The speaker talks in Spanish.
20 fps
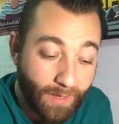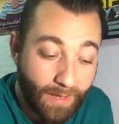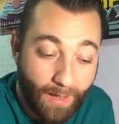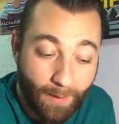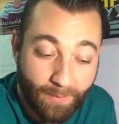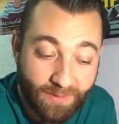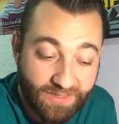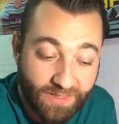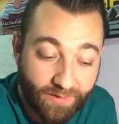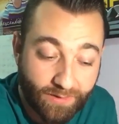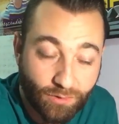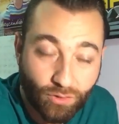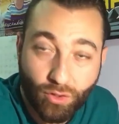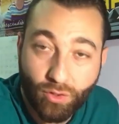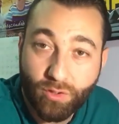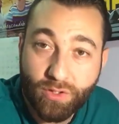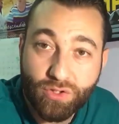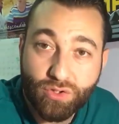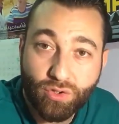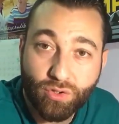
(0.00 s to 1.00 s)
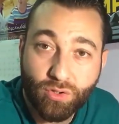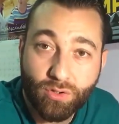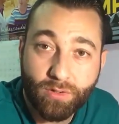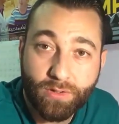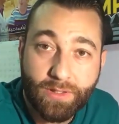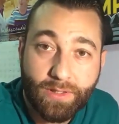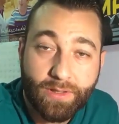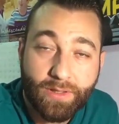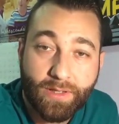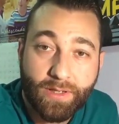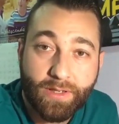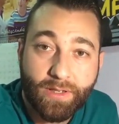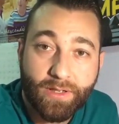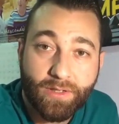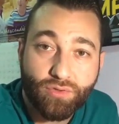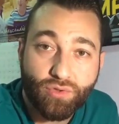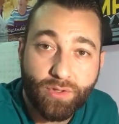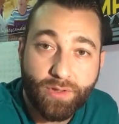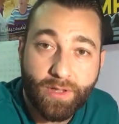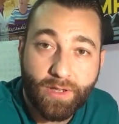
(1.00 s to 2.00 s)
A pesar de todo eso y de
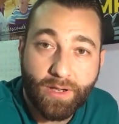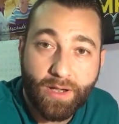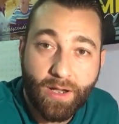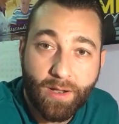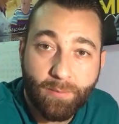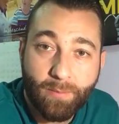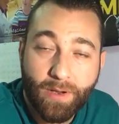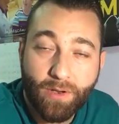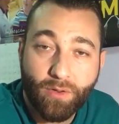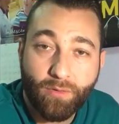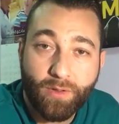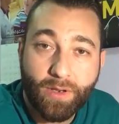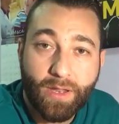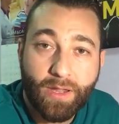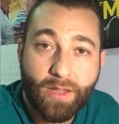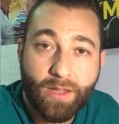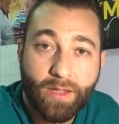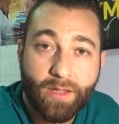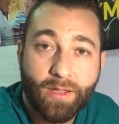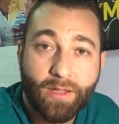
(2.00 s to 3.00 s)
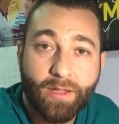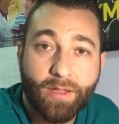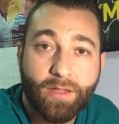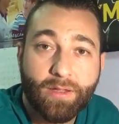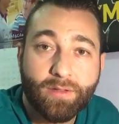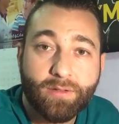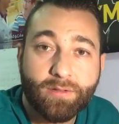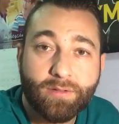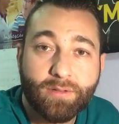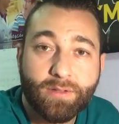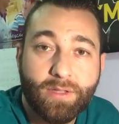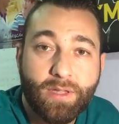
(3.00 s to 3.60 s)
que soy de gran hermano de la